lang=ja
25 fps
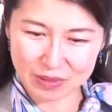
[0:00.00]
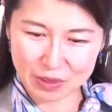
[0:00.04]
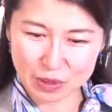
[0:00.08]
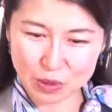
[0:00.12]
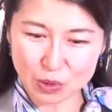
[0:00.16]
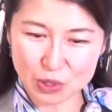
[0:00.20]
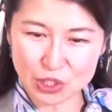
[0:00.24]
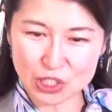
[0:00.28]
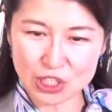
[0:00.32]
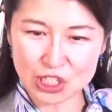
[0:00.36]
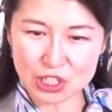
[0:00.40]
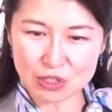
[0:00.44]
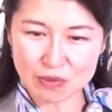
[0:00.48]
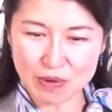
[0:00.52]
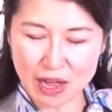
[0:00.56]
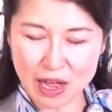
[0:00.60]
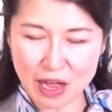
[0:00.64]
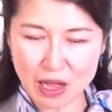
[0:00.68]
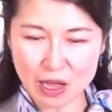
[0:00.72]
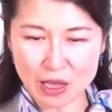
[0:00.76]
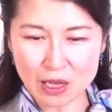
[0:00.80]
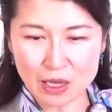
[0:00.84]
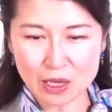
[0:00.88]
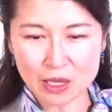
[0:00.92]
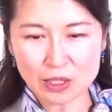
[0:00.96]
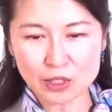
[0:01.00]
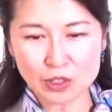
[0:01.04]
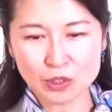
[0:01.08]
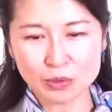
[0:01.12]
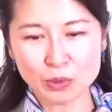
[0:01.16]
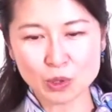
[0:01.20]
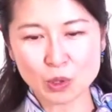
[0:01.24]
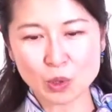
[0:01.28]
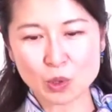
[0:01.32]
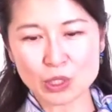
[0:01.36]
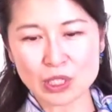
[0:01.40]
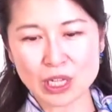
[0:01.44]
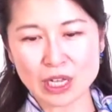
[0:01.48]
後には
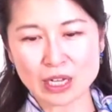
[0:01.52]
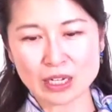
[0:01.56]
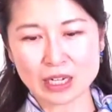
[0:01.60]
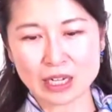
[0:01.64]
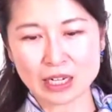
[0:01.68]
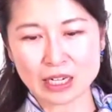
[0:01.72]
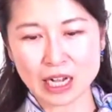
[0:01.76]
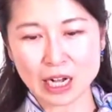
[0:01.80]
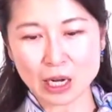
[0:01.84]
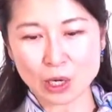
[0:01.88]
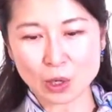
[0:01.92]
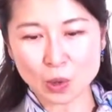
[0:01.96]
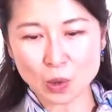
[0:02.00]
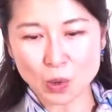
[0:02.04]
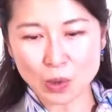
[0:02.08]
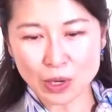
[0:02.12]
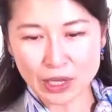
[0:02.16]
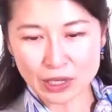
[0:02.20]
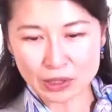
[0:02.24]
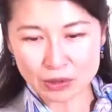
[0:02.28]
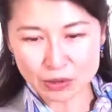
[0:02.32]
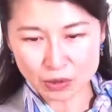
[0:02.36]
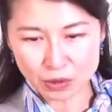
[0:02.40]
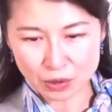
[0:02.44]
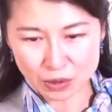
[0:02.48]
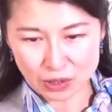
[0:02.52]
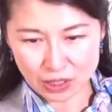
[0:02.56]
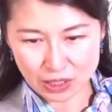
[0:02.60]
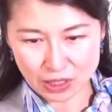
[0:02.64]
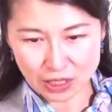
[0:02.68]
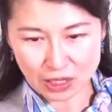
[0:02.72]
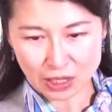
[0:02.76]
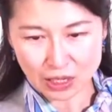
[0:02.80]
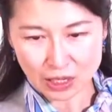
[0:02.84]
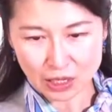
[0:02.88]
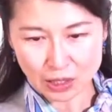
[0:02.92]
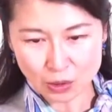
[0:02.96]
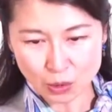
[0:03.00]
文子さんが学校へ行く
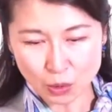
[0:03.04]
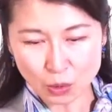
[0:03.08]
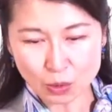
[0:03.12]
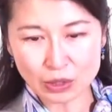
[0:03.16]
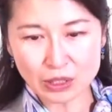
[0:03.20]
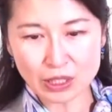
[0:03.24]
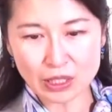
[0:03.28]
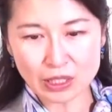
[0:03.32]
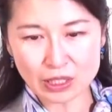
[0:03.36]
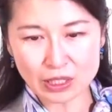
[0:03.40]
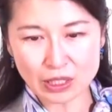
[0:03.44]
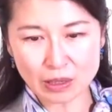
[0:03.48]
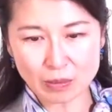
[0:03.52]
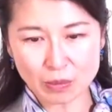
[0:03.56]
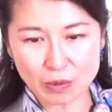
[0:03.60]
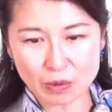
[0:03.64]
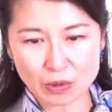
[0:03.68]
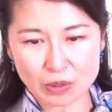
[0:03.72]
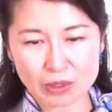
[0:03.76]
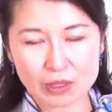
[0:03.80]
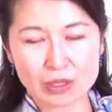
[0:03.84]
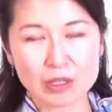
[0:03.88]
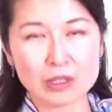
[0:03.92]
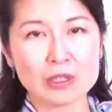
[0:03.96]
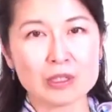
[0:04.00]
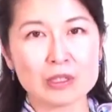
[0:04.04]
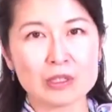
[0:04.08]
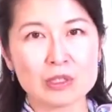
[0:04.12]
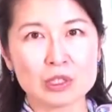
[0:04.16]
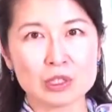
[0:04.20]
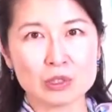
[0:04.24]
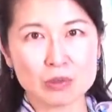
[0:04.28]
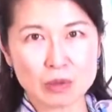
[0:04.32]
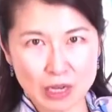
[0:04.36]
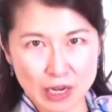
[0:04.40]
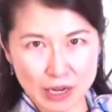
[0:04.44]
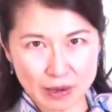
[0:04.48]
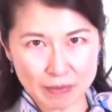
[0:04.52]
時飛んできても「
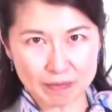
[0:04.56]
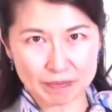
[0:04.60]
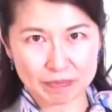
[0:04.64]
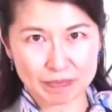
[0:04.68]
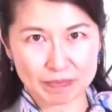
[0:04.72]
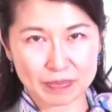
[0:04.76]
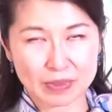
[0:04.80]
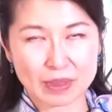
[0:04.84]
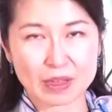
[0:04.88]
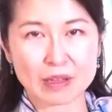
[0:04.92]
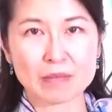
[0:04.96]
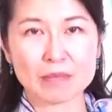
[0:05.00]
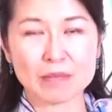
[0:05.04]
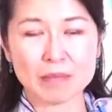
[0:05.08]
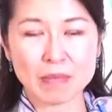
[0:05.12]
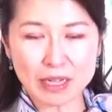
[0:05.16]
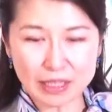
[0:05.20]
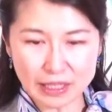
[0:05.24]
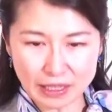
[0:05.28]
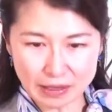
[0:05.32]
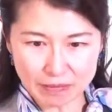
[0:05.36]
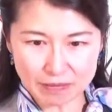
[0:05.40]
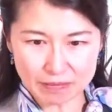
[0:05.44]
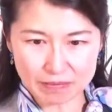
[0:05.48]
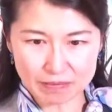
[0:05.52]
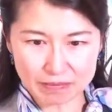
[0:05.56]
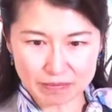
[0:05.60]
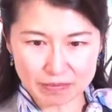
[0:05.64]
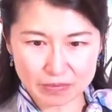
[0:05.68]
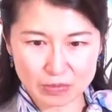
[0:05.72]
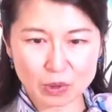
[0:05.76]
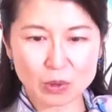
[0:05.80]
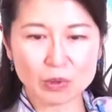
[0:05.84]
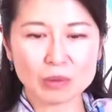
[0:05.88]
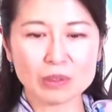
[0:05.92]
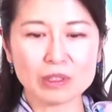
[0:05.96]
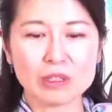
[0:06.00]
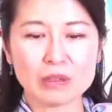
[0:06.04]
座れ!」「待
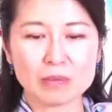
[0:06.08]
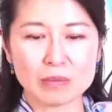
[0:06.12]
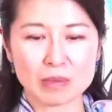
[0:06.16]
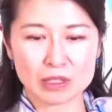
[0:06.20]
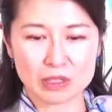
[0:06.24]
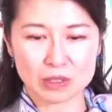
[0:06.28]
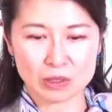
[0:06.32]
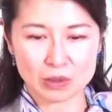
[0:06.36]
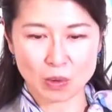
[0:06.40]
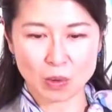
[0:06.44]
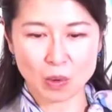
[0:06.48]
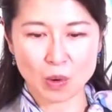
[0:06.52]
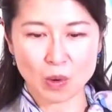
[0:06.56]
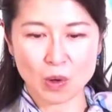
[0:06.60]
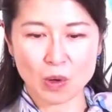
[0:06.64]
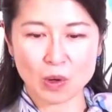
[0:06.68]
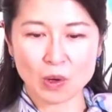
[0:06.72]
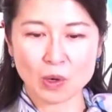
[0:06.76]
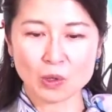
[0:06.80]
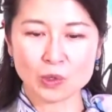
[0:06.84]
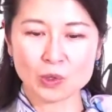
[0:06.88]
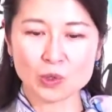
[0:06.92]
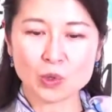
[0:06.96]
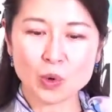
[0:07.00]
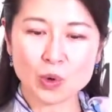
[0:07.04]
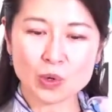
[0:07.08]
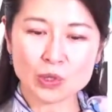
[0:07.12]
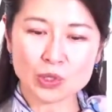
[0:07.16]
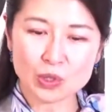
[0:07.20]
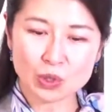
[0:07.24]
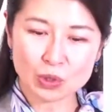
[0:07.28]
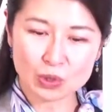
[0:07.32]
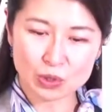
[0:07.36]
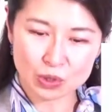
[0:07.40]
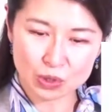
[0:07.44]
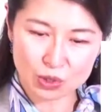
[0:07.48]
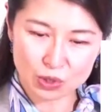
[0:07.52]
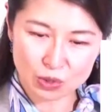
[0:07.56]
て!」と言いますと、行儀
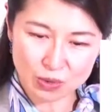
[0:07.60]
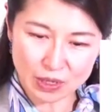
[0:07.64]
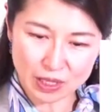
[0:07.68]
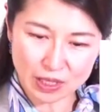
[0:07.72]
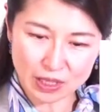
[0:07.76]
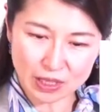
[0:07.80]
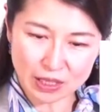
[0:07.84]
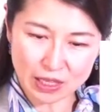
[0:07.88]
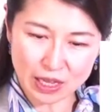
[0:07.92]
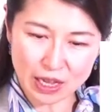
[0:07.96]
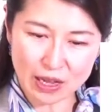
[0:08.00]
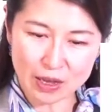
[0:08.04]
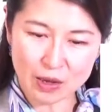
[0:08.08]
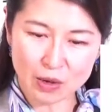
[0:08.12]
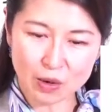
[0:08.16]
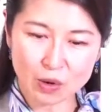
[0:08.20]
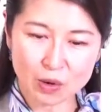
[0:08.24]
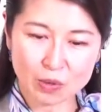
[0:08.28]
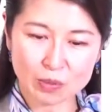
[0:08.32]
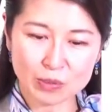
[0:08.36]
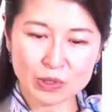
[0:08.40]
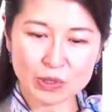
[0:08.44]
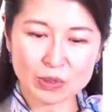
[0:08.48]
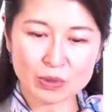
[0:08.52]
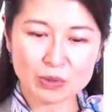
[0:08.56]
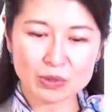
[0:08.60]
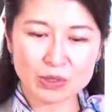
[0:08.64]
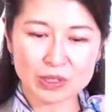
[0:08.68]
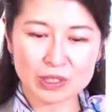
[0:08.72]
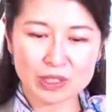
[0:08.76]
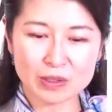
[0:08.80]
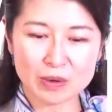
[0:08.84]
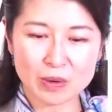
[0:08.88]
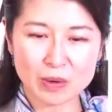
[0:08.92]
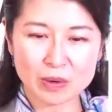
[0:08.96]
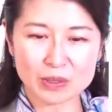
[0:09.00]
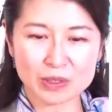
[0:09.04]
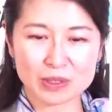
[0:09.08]
よく座ってお見送
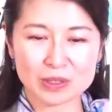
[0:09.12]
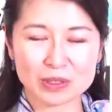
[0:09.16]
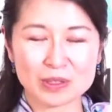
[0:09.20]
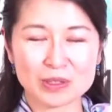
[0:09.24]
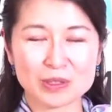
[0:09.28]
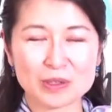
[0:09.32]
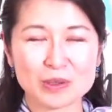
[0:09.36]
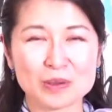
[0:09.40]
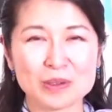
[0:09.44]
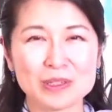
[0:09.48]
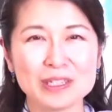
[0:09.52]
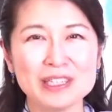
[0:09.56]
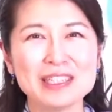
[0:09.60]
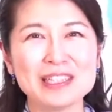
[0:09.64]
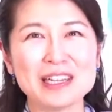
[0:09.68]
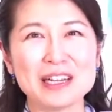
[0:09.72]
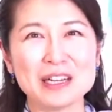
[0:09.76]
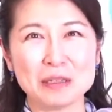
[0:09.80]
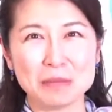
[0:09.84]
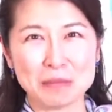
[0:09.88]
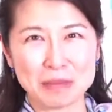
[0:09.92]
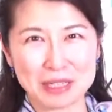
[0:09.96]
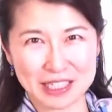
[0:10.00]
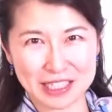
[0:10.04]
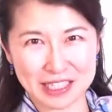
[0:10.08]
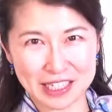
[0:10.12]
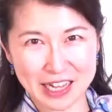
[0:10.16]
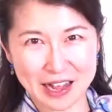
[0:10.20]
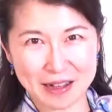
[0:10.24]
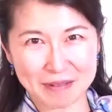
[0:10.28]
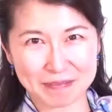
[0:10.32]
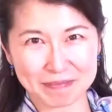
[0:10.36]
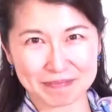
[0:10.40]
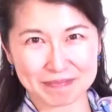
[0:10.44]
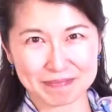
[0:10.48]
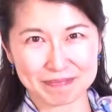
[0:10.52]
りをするようになりました。